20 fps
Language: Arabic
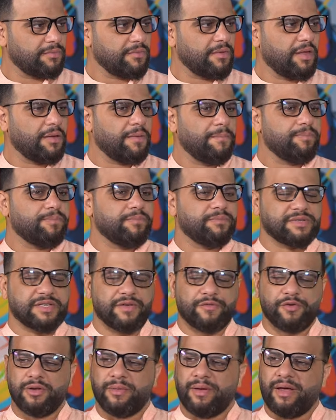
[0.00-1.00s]
مساء الفل
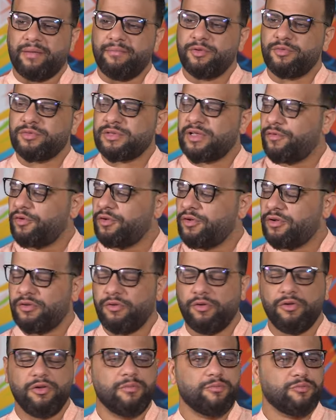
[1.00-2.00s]
مساء الفل يا محمد مساء الفل
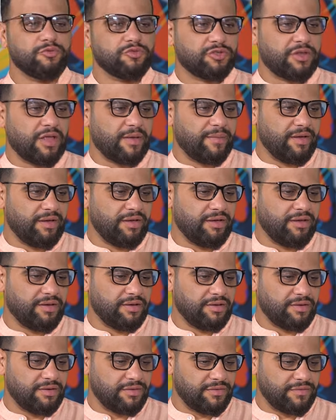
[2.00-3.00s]
لكل متابعي
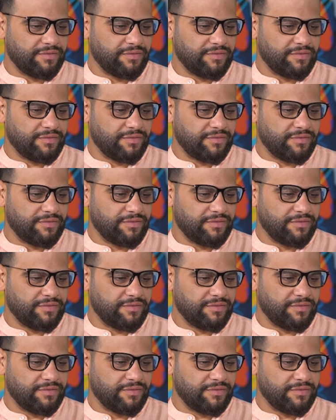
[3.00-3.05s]
آه،